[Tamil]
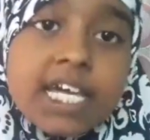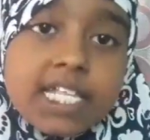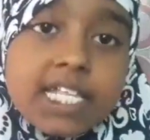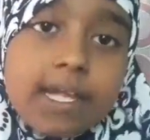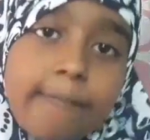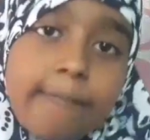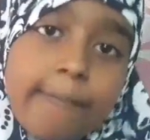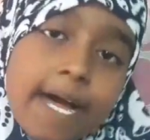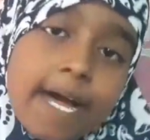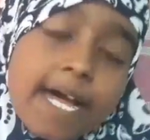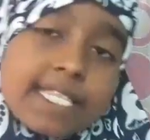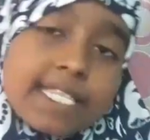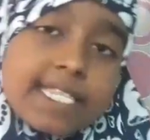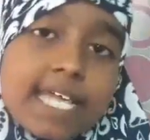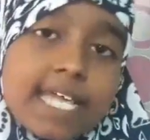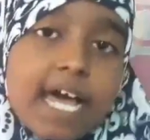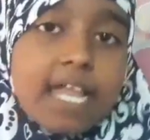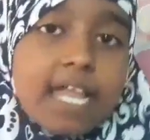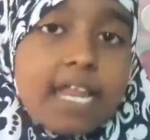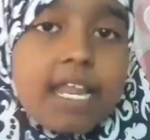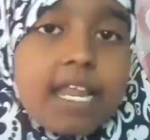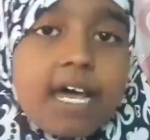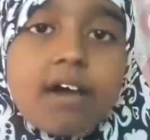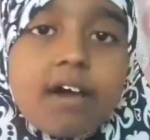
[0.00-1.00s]
இதை
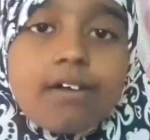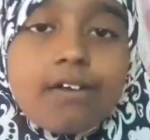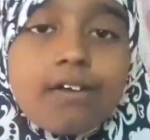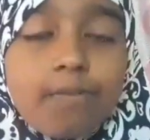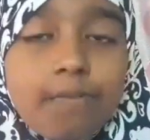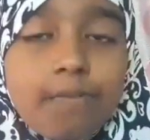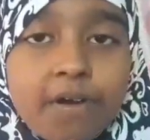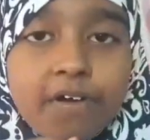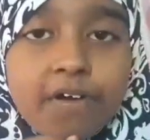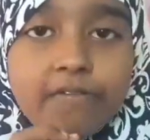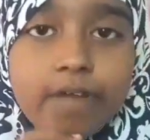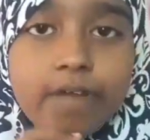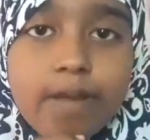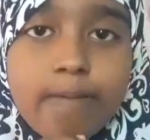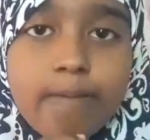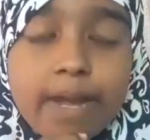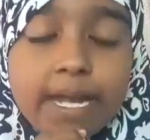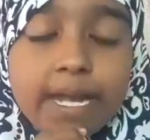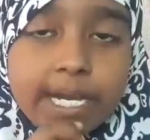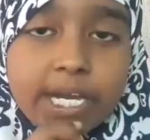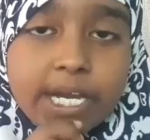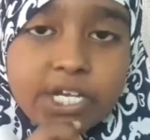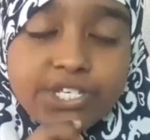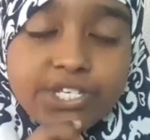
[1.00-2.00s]
பார்த்த அல்லாஹ் ரொம்பவே
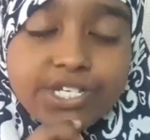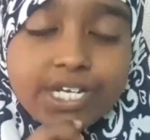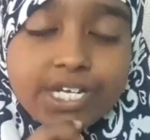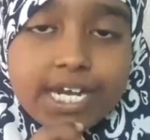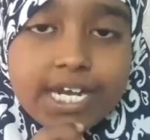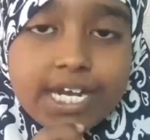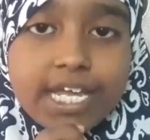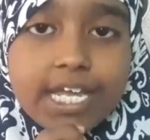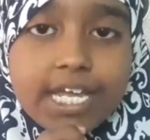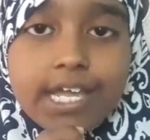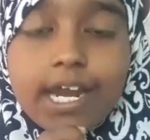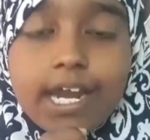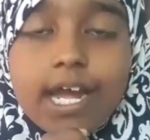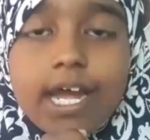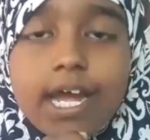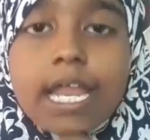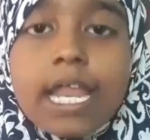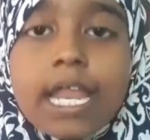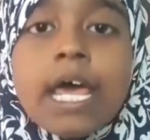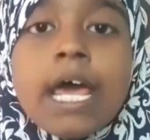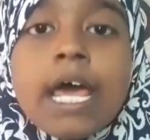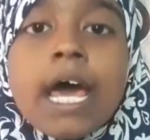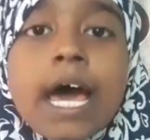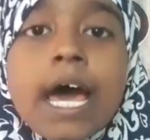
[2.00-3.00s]
மகிழ்ச்சி
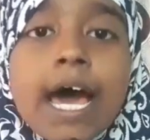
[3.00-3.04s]
அடைகிறான்